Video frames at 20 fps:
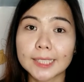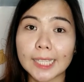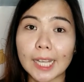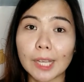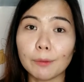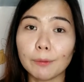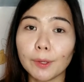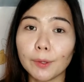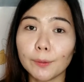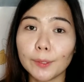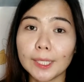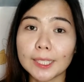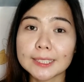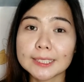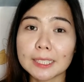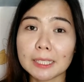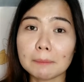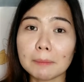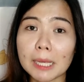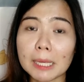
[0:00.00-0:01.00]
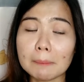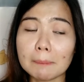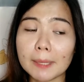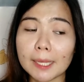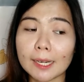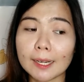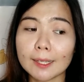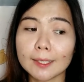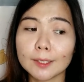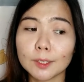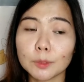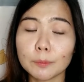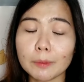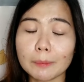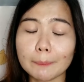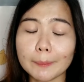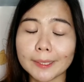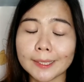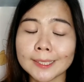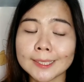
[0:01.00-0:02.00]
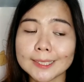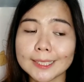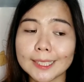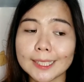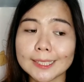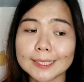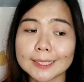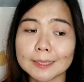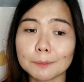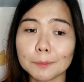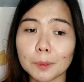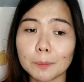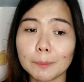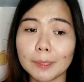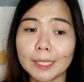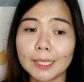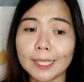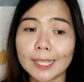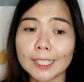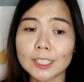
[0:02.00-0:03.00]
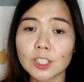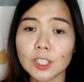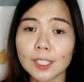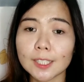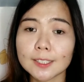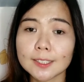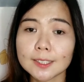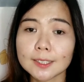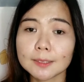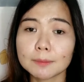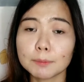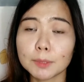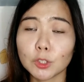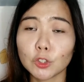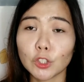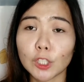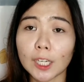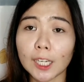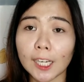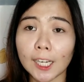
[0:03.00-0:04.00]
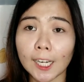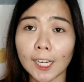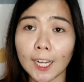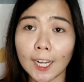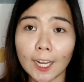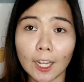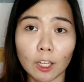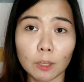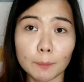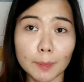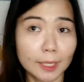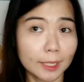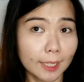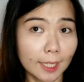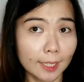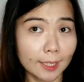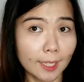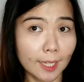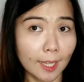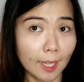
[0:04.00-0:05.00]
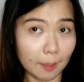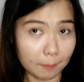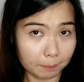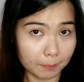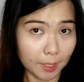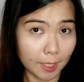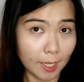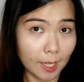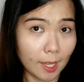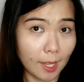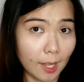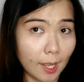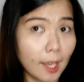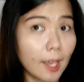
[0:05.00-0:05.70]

ewan ko lang sa iba, parang lumipat na sila sa Mobile Legends, binura na nila yung mga dating app nila,